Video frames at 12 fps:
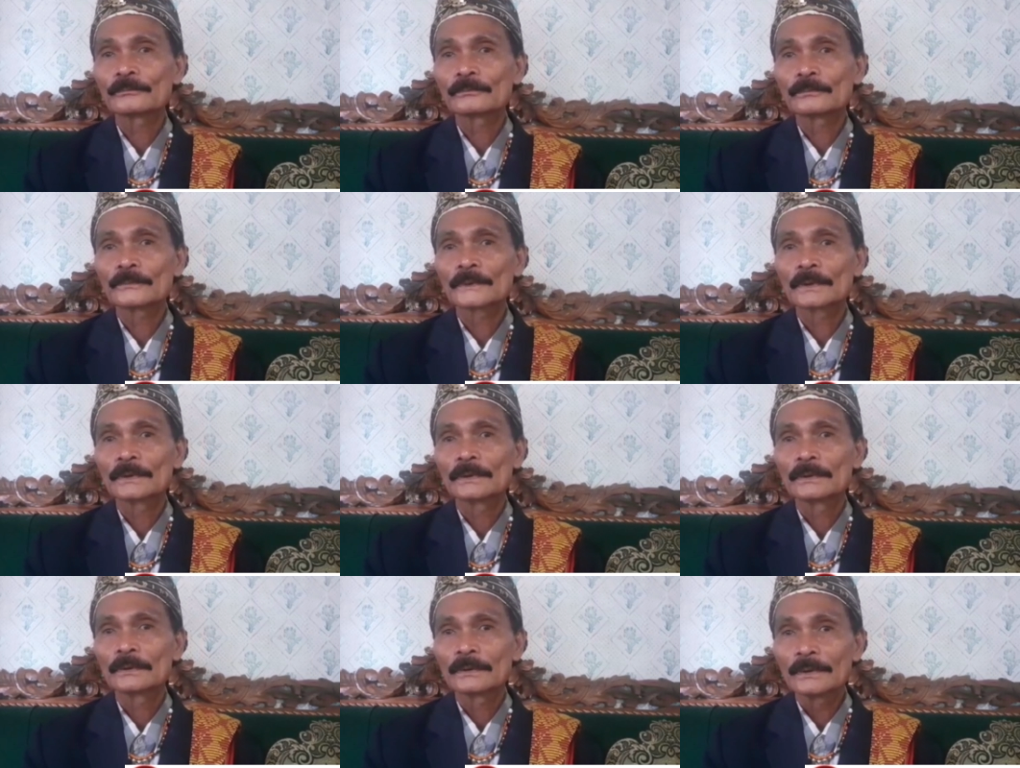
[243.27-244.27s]
seleksi
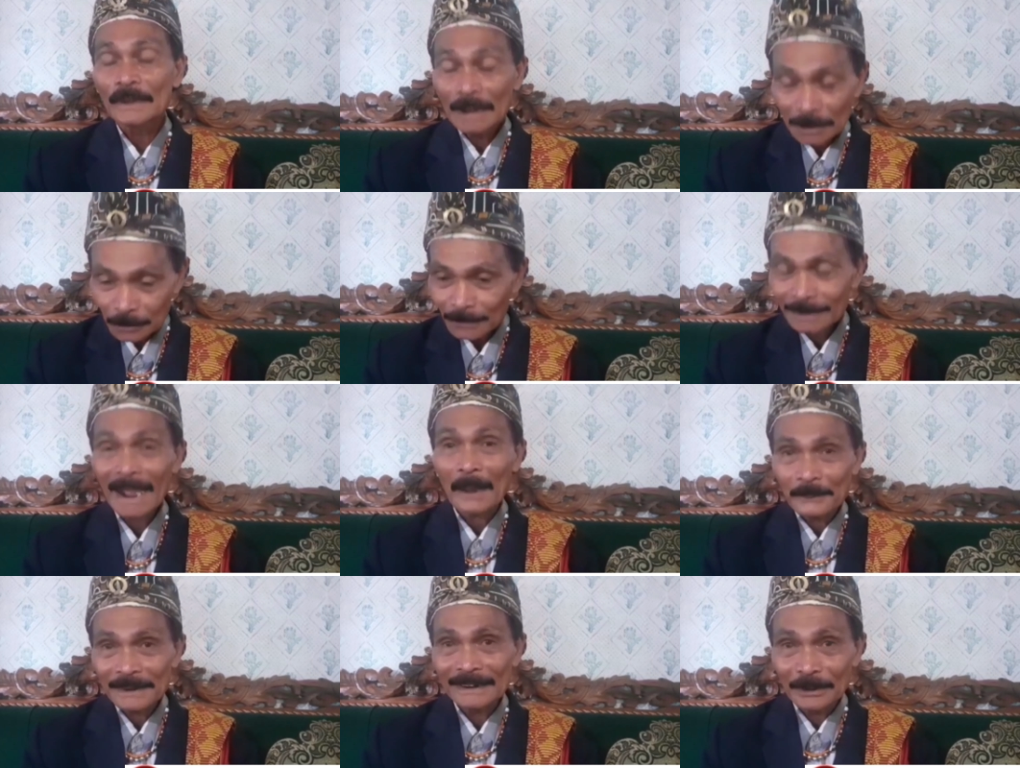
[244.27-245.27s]
alam itu
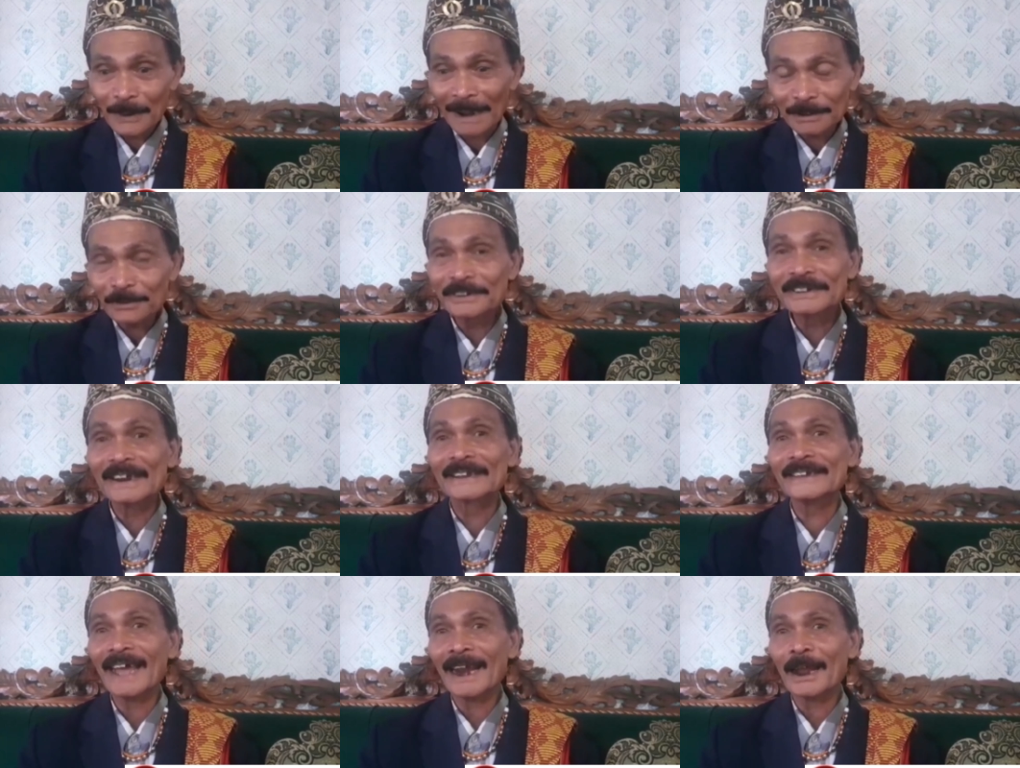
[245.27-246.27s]
kami liura itu
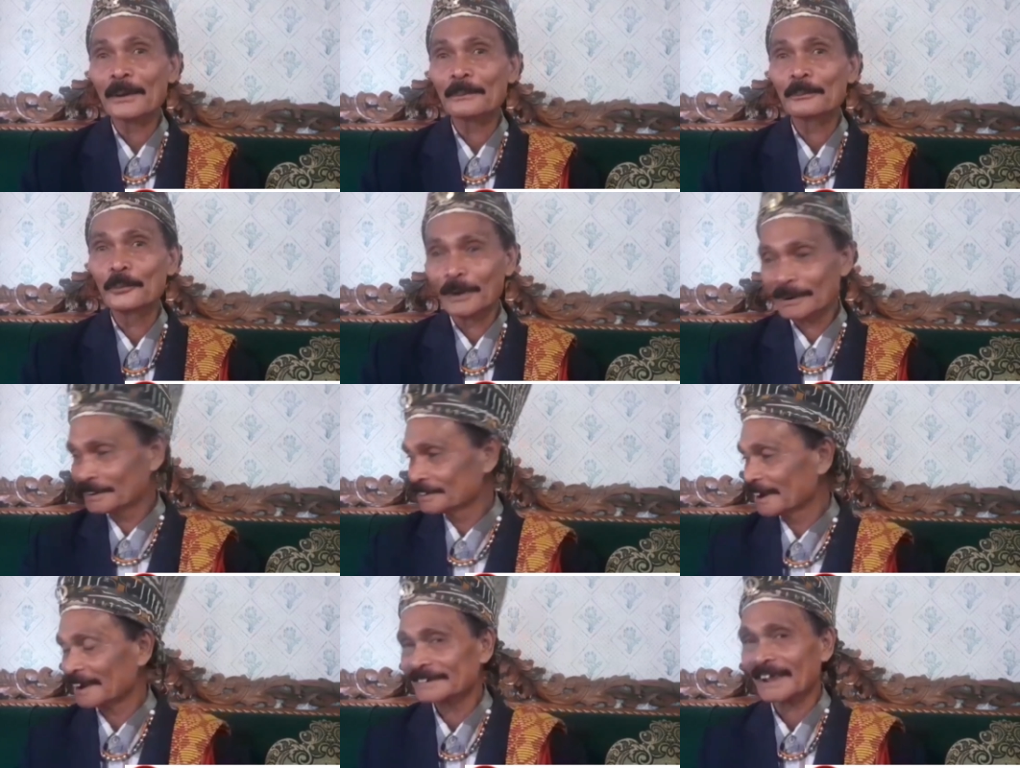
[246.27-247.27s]
diseleksi alam bukan
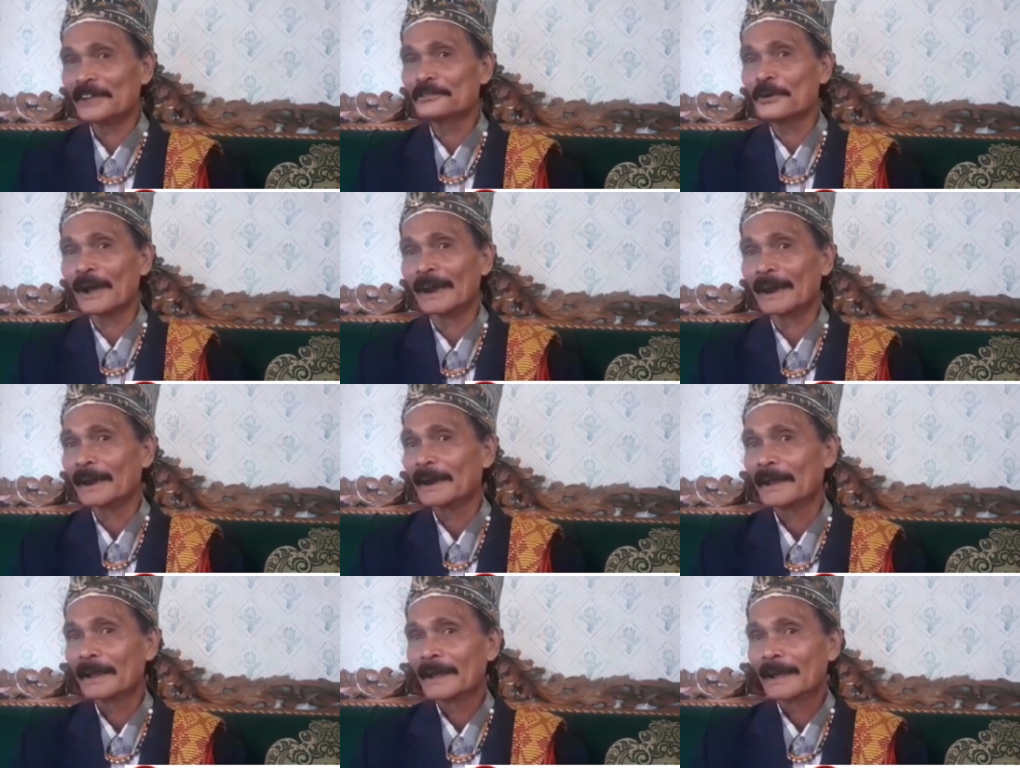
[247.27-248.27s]
diseleksi aibuan
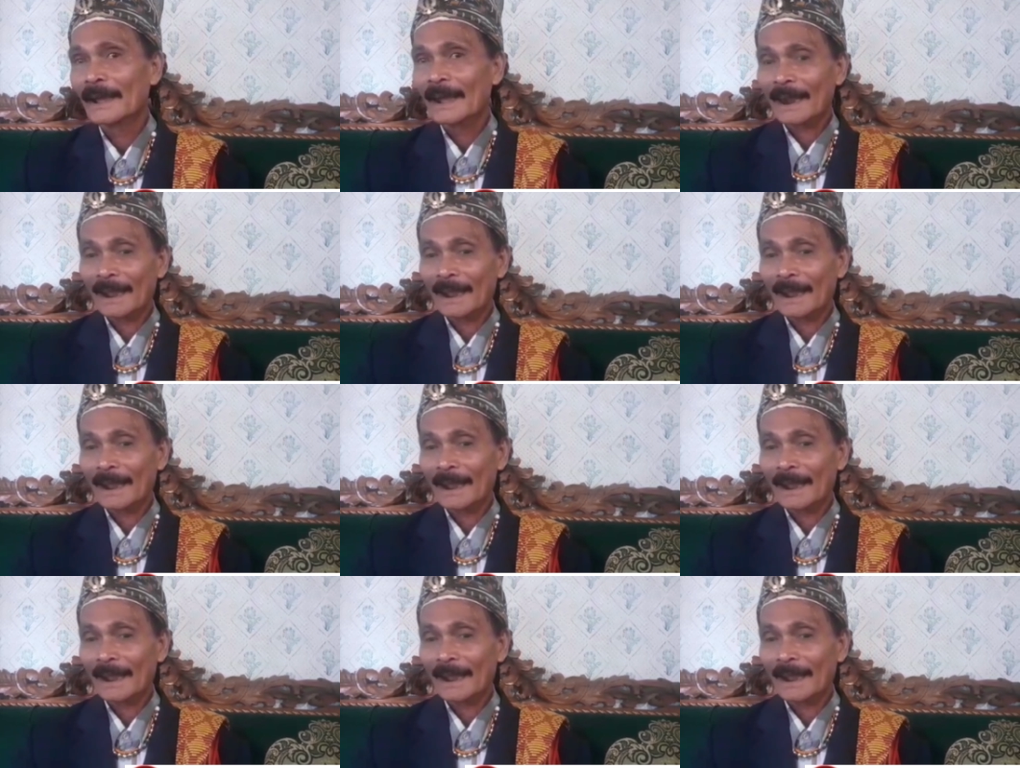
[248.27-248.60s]
mhm.